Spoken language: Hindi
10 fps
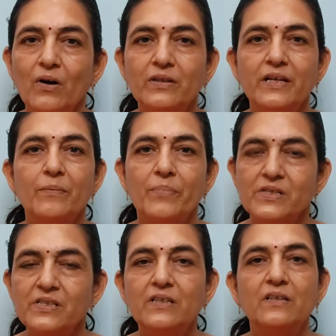बहुत ही
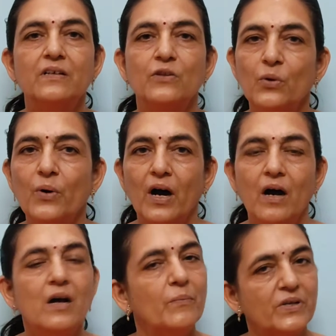प्रसिद्ध दोहा
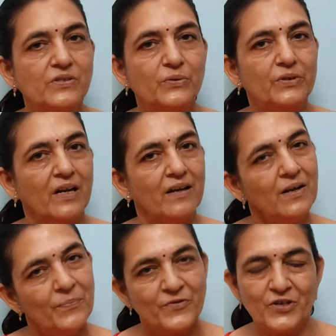प्रस्तुत
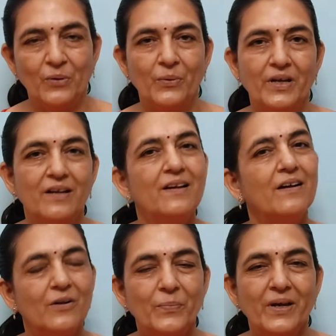करना चाहूंगी
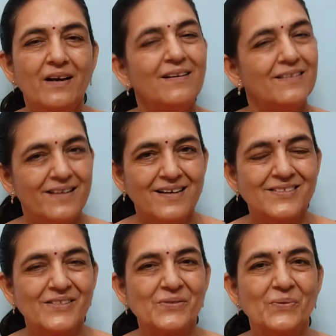कृपया ध्यान
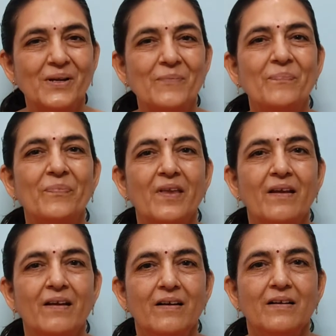से सुने
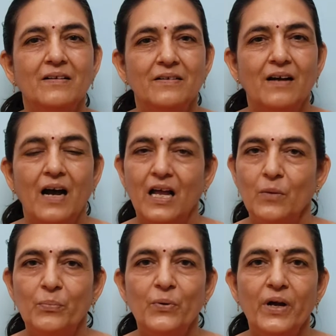
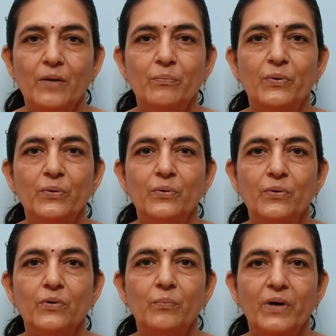अल्पु एपड़
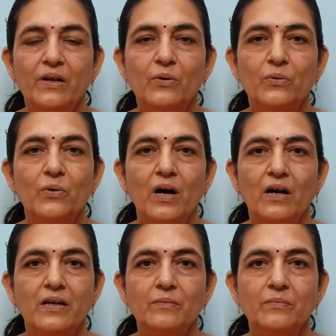पलकु
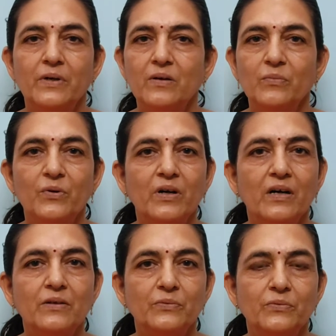आडंबर
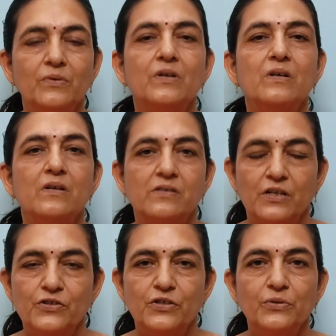मुगानु
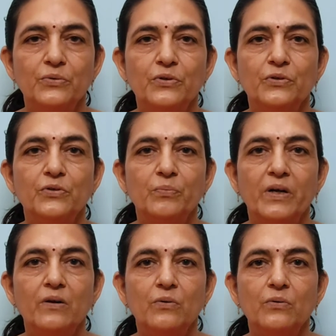सज्जनुंडु
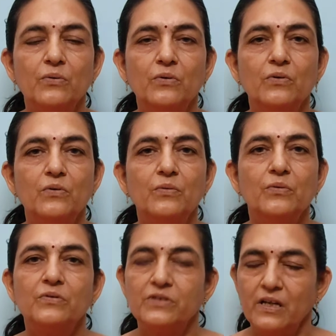पलकु
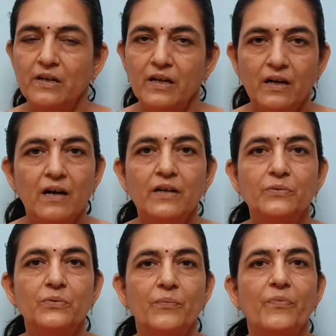
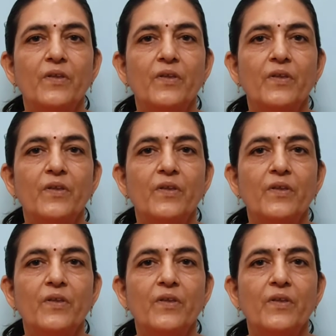चल्लगानु